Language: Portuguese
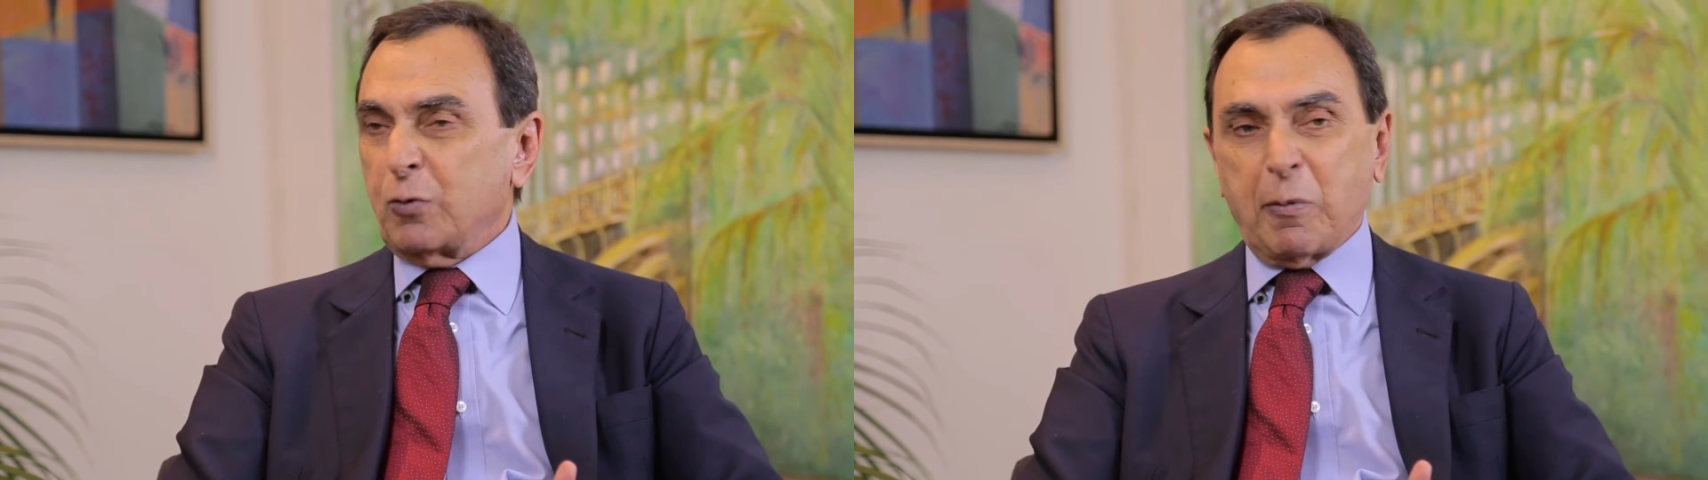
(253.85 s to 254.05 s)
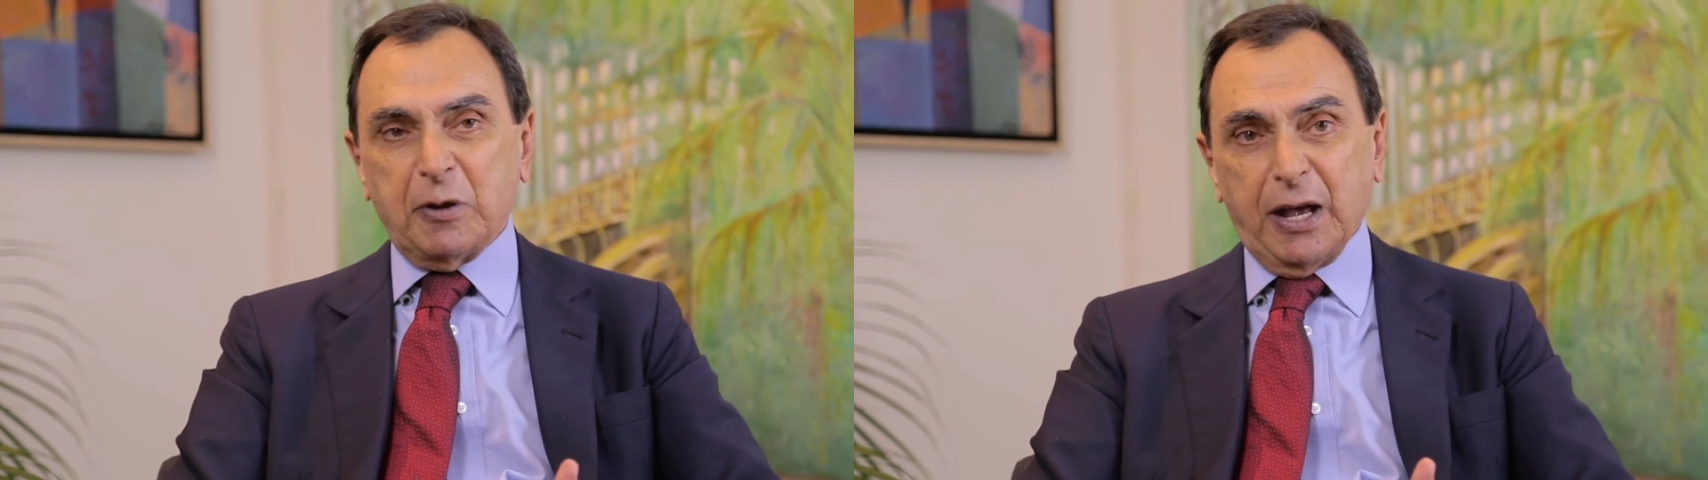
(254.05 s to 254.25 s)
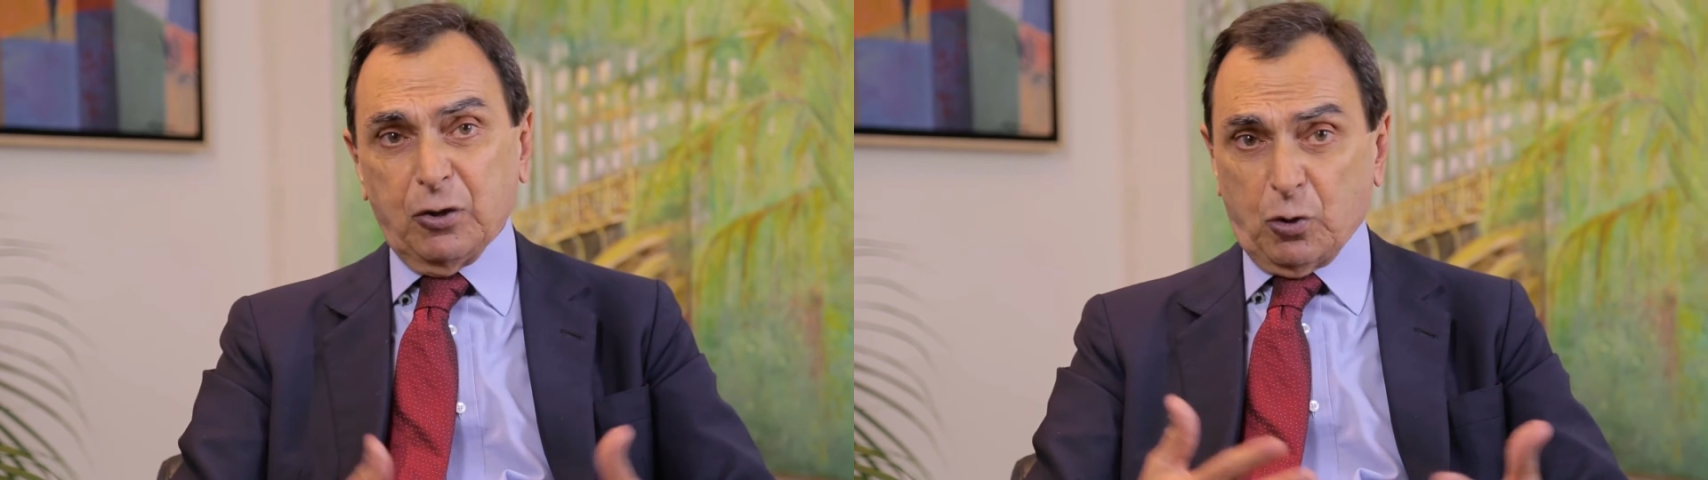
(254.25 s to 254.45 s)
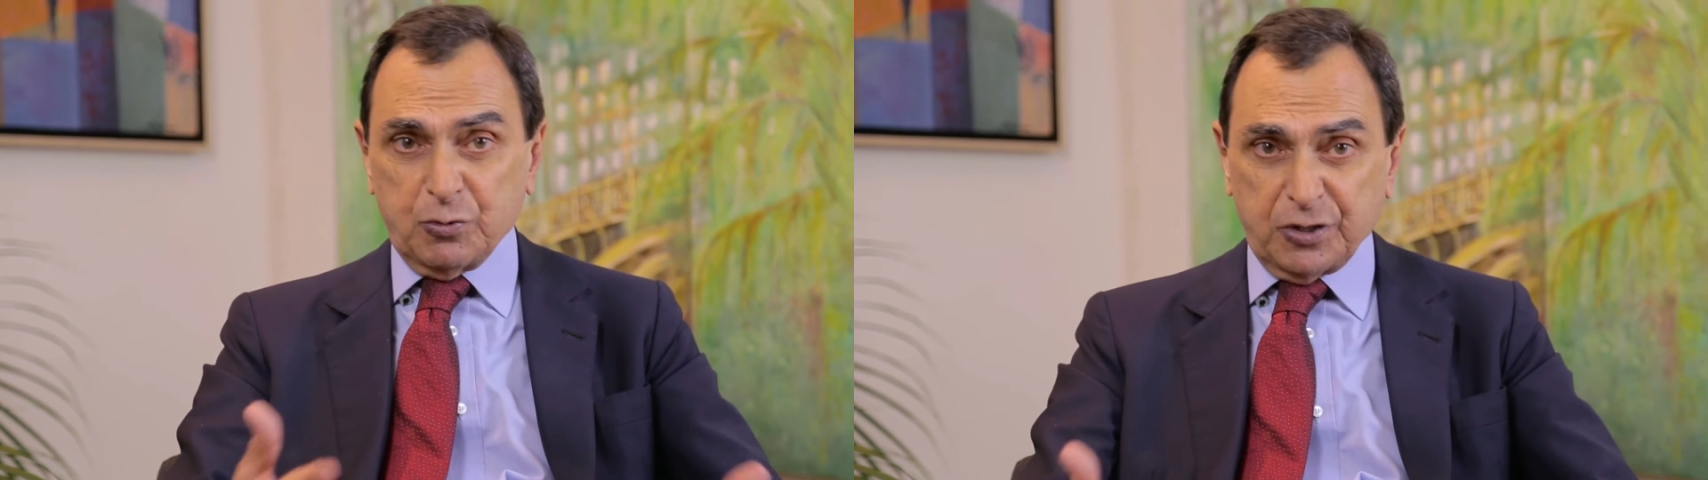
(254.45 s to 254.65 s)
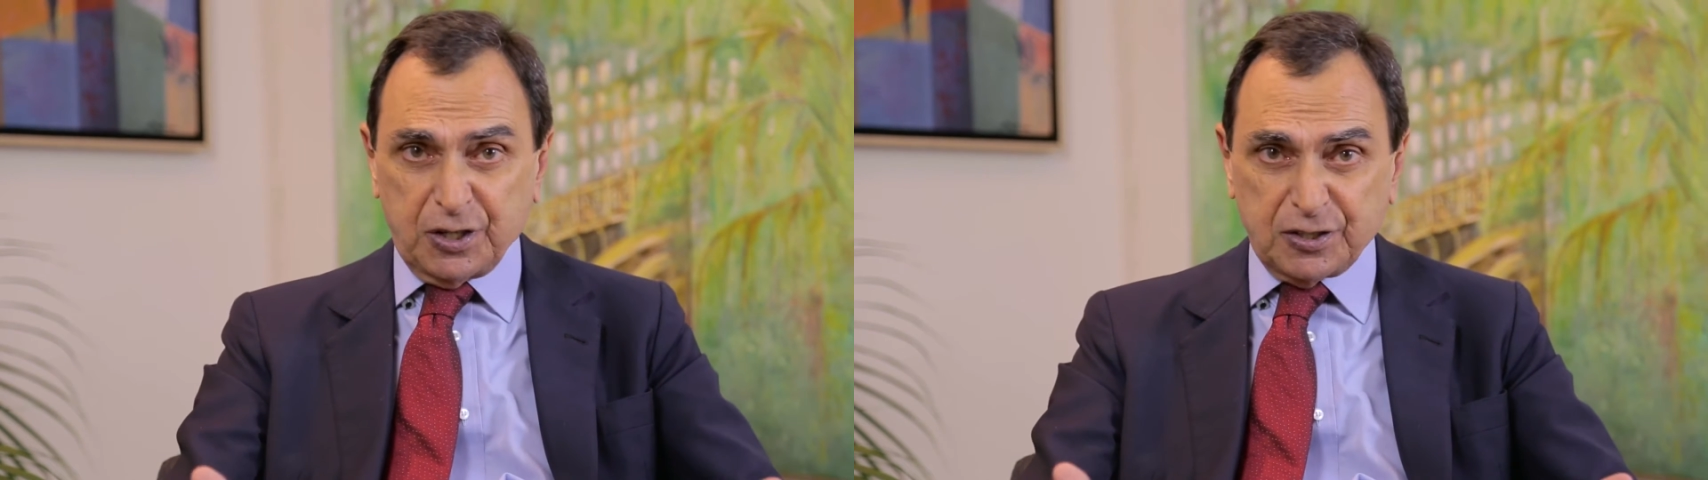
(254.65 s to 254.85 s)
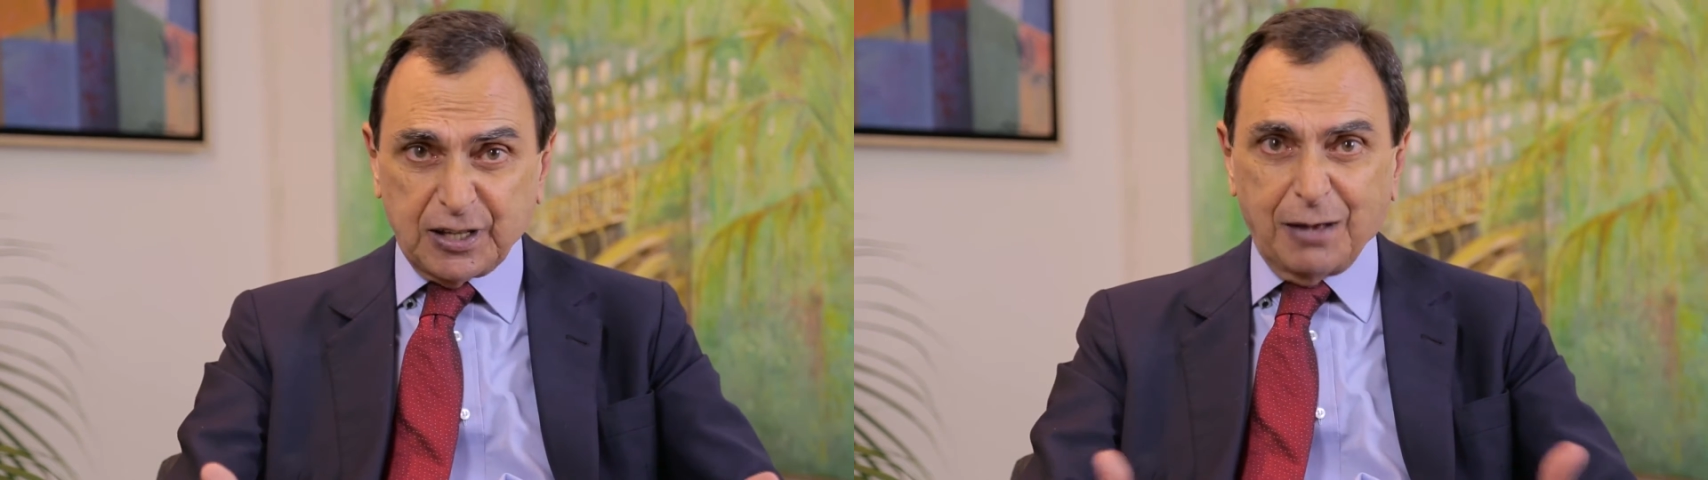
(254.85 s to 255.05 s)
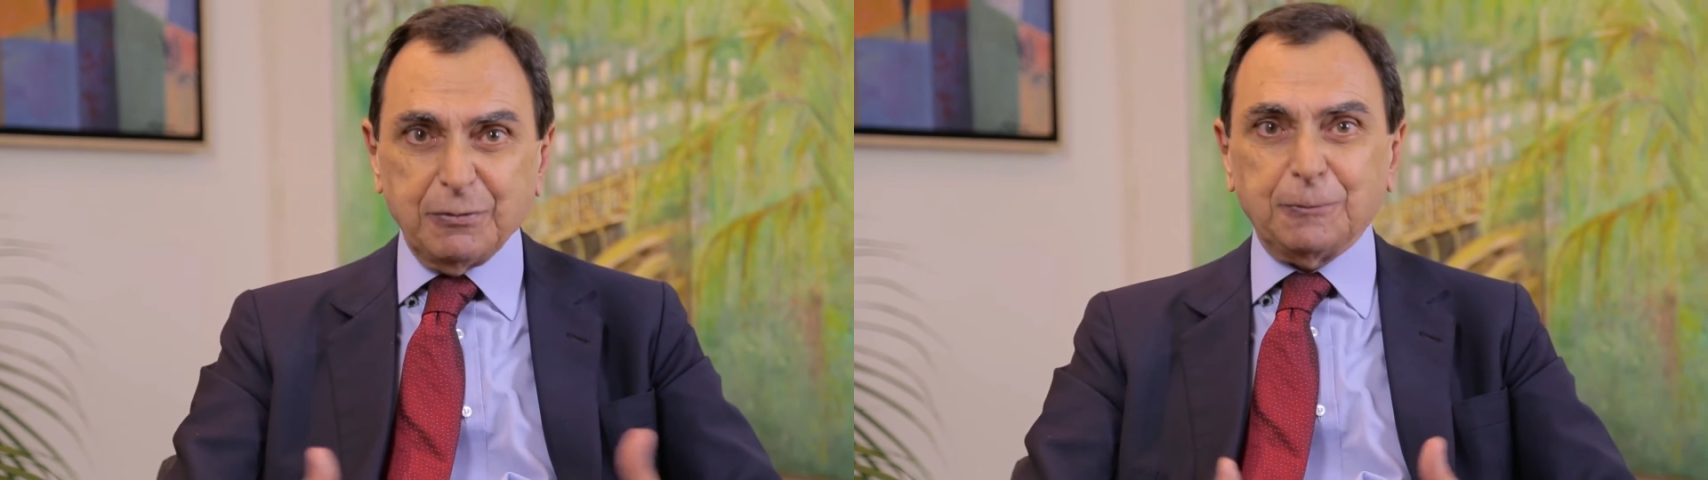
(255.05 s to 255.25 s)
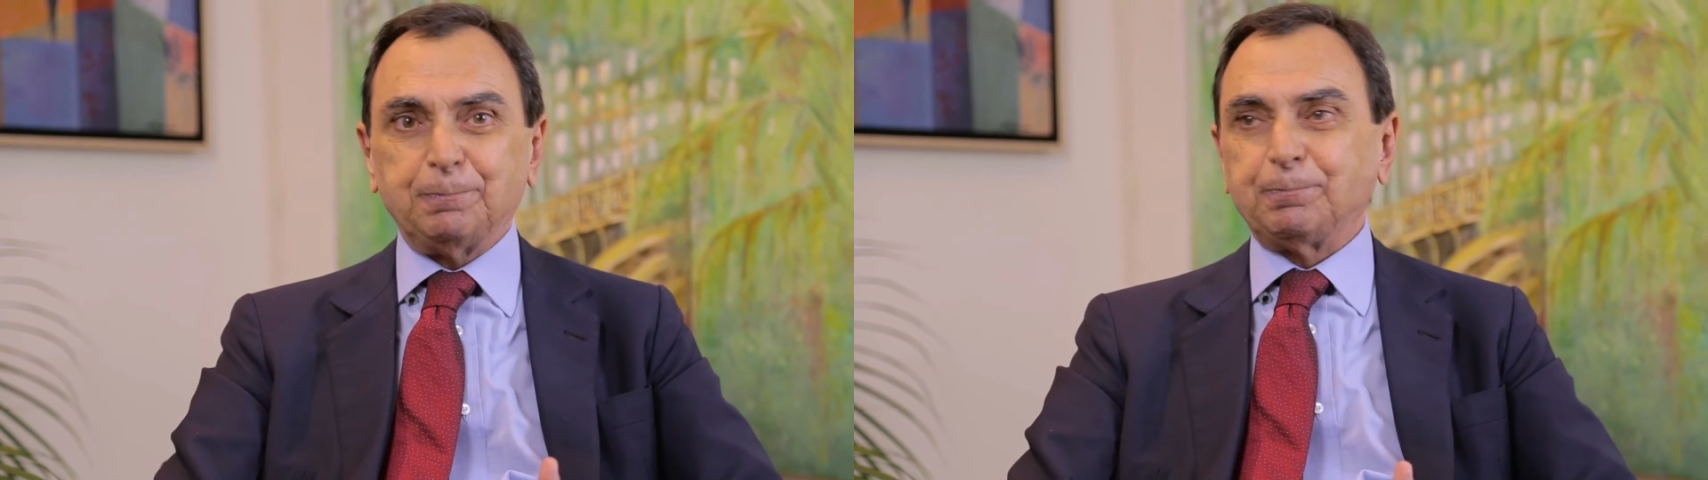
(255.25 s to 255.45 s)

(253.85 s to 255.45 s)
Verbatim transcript: imobiliária, como a gente sabe,